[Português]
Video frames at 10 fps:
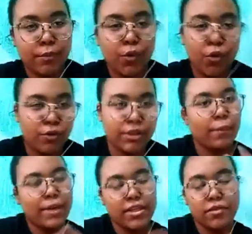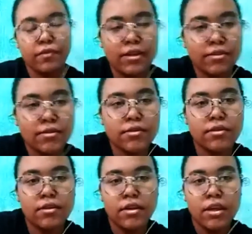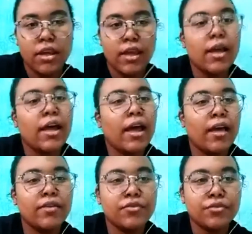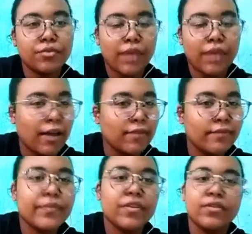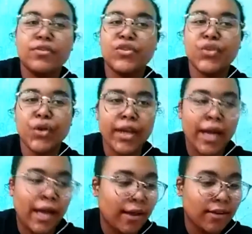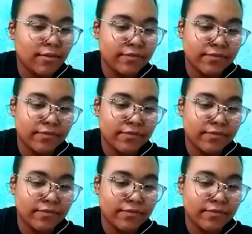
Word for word: O que eu mais faço é estudar jogar.